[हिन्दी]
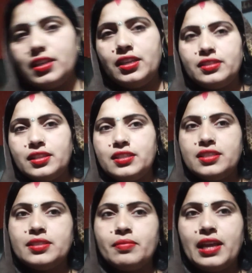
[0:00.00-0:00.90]
इतना दिन
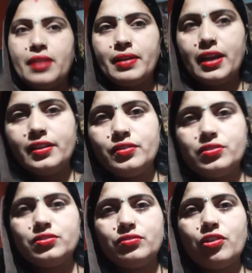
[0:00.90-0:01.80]
से हम लाइव आए हैं
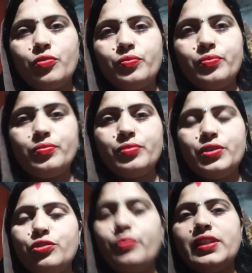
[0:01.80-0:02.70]
दोस्तों अब
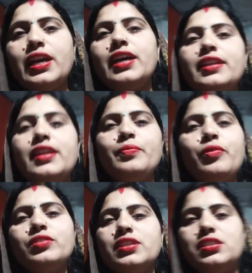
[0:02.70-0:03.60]
वीडियो बना रहे हैं
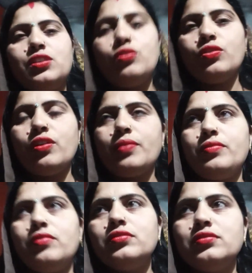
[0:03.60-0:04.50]
बहुत अच्छे लोग हो आप
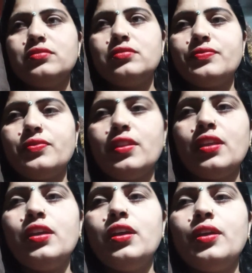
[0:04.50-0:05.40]

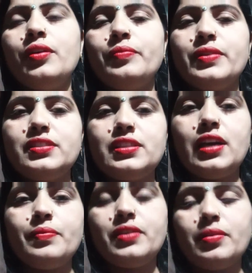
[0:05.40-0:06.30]
लोग बस
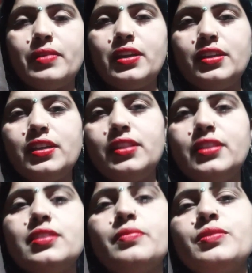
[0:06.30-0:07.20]
जहाँ पर हमारी गलती
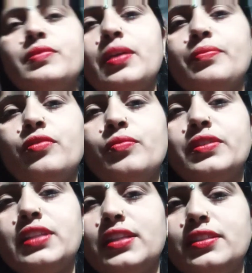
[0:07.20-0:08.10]
समझ में आप लोग
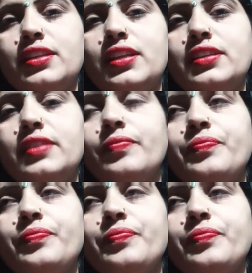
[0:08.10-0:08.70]
बताते रहिए